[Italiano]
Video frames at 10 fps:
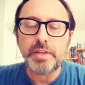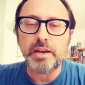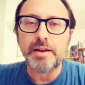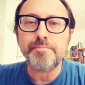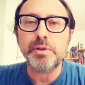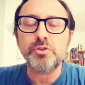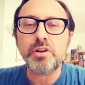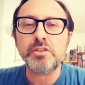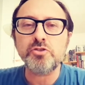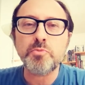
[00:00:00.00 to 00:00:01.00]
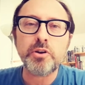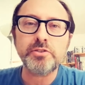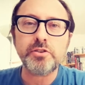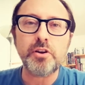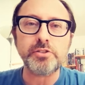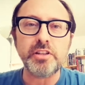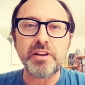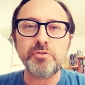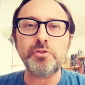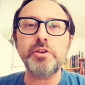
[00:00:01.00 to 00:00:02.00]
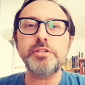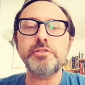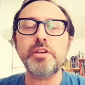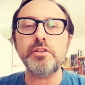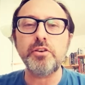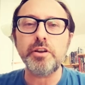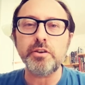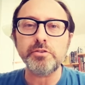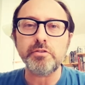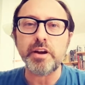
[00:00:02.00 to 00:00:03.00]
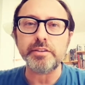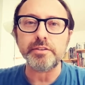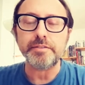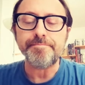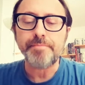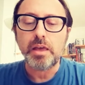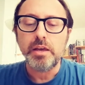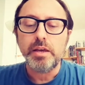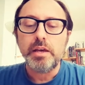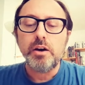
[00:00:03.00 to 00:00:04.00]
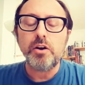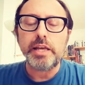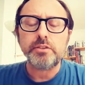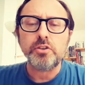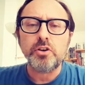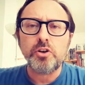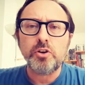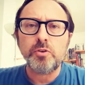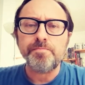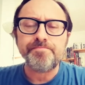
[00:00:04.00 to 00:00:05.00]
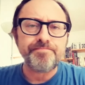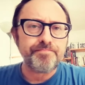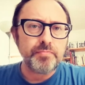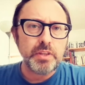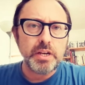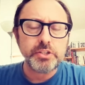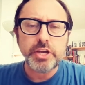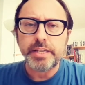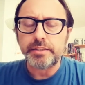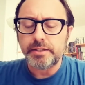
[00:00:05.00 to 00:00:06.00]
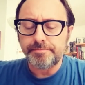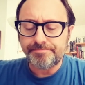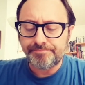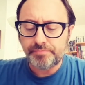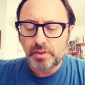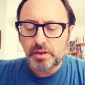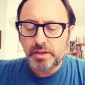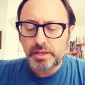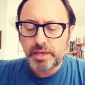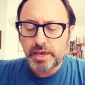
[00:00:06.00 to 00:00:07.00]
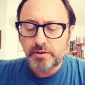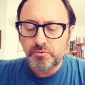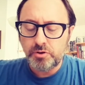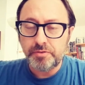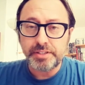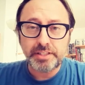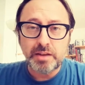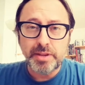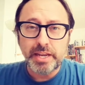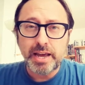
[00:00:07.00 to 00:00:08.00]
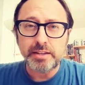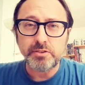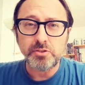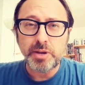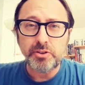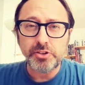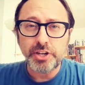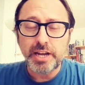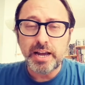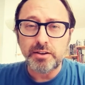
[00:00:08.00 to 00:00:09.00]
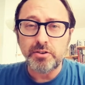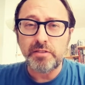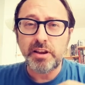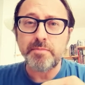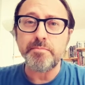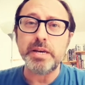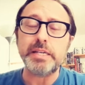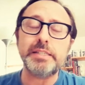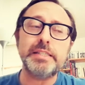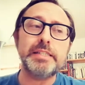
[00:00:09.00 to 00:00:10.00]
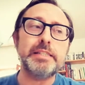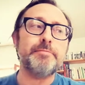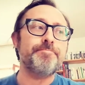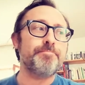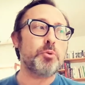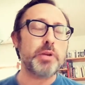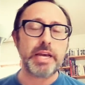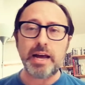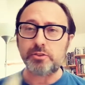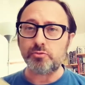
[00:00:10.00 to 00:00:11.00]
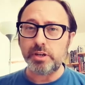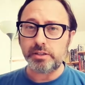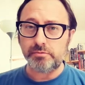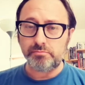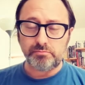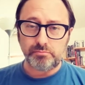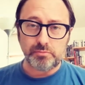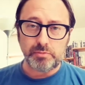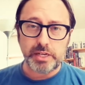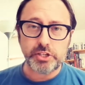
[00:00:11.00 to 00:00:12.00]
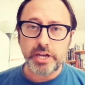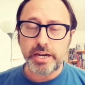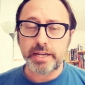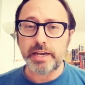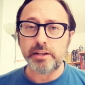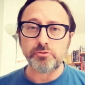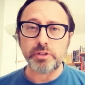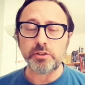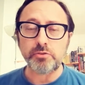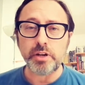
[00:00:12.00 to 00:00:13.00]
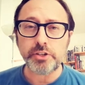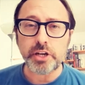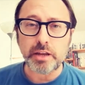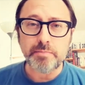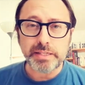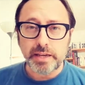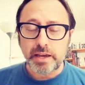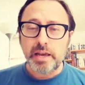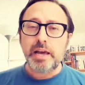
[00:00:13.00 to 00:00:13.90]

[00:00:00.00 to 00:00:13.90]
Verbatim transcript: E là, bentornati su Broken Stories di Flavio Troisi, scrittore e ghostwriter. Ho letto mm, di recente eh, che un'università americana, se non sbaglio a Chicago, avrebbe ehm, pubblicato una, una, ricerca, i risultati di una ricerca in base